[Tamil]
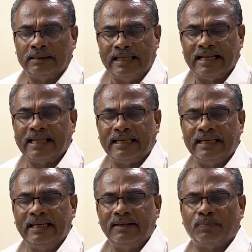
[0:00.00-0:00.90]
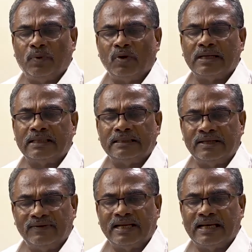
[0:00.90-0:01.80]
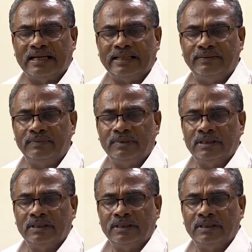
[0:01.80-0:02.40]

நிலக்கரி போன்ற நிறுவனங்களையும்